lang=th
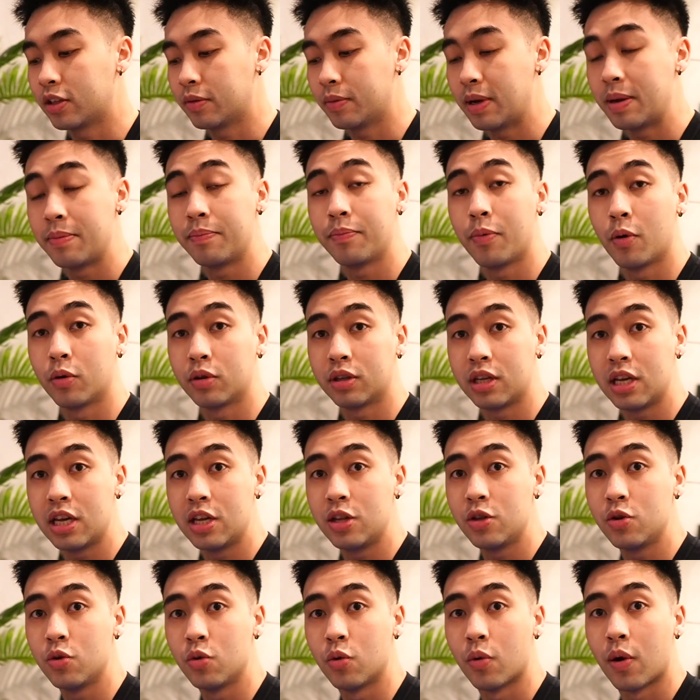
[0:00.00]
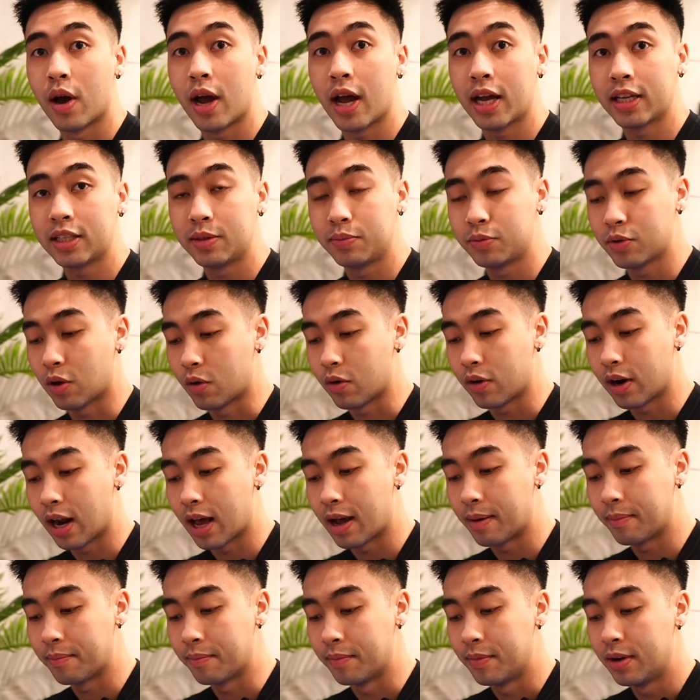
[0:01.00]
ก็จะเป็นโปรตีนอยู่ 52 ก
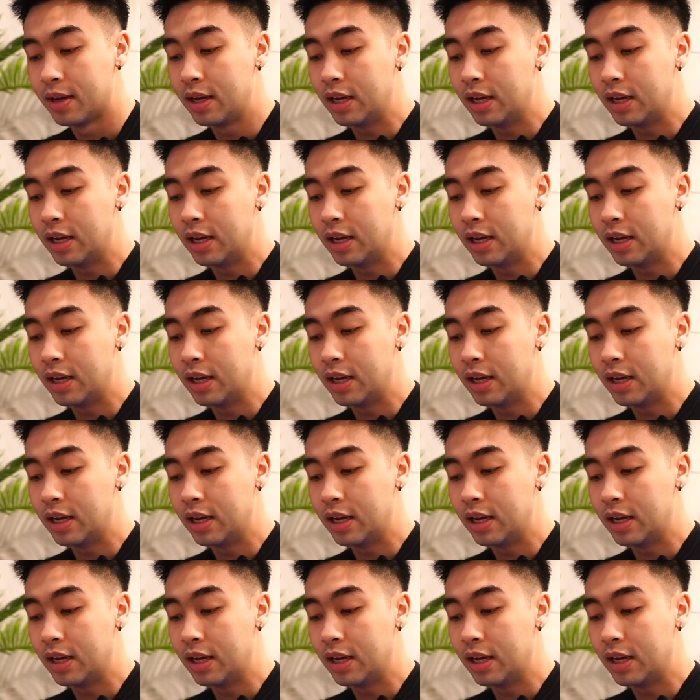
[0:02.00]
รัม